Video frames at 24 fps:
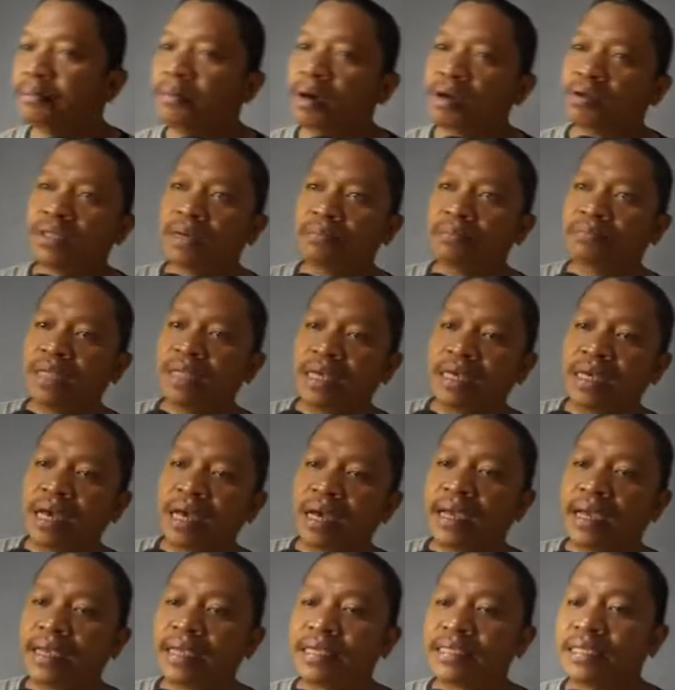jam 3
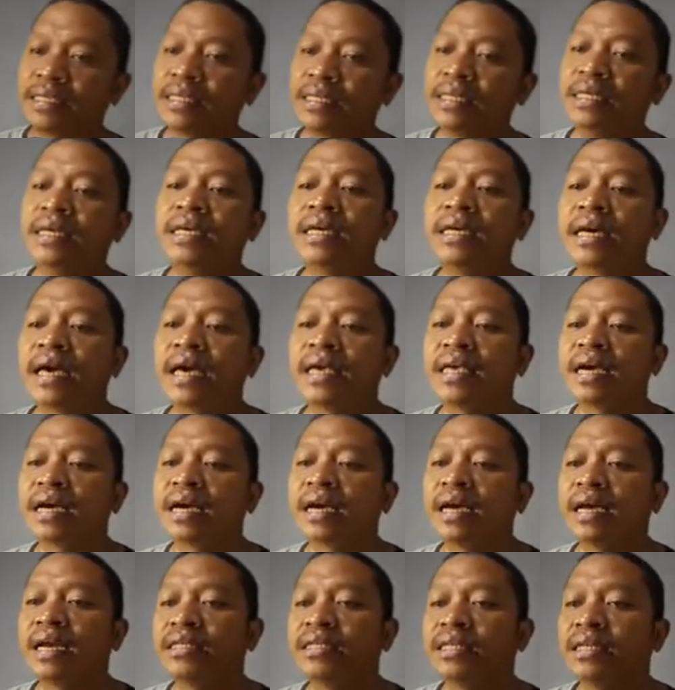kayaknya sih. Kayaknya
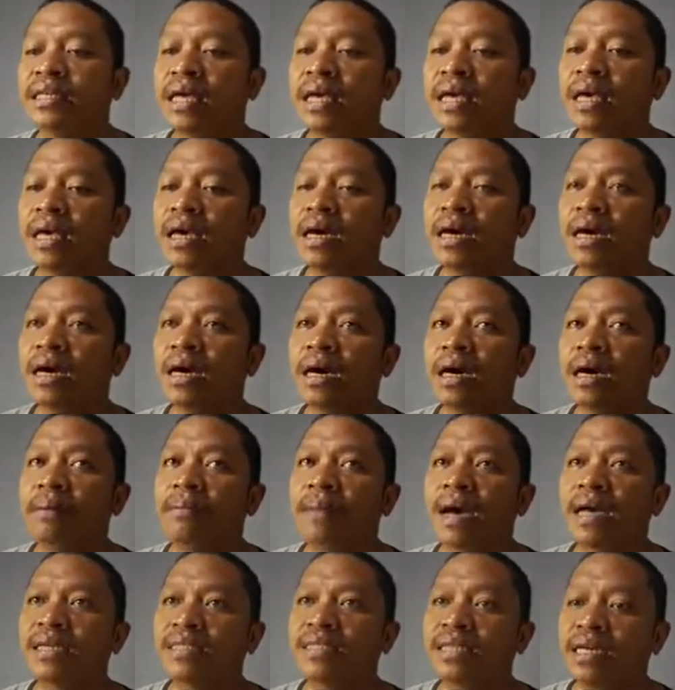enggak di sini um,
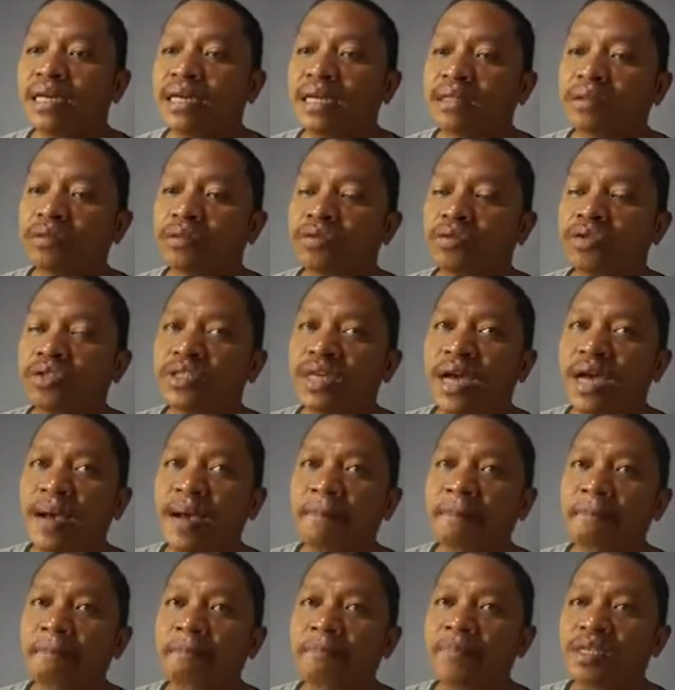azan itu
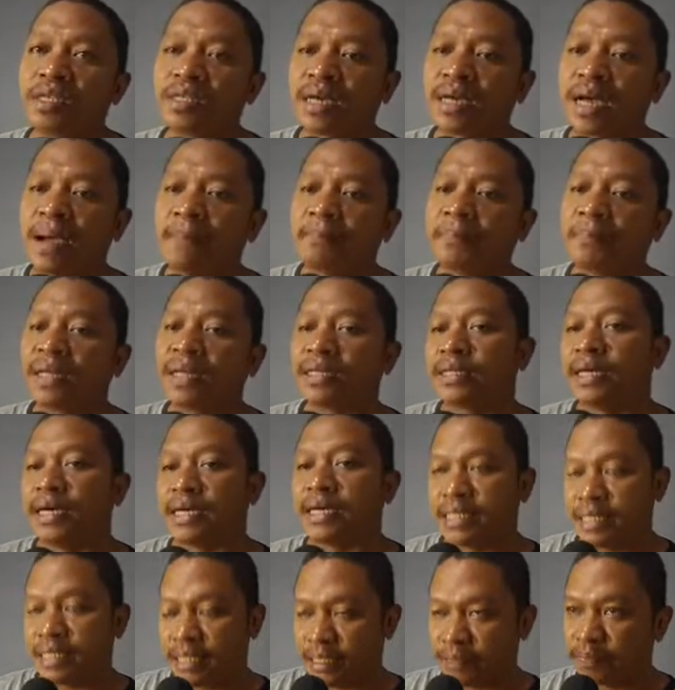jam setengah 4
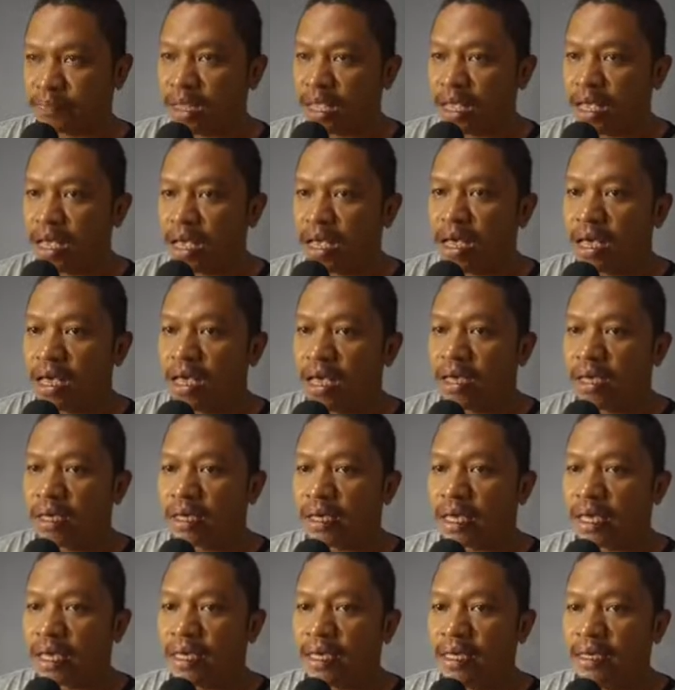guys.
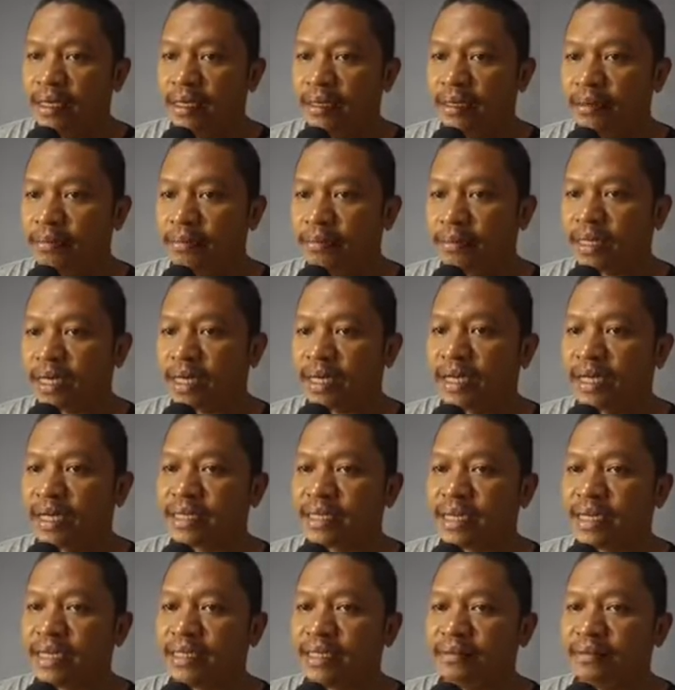Oke, bentar ya guys ya.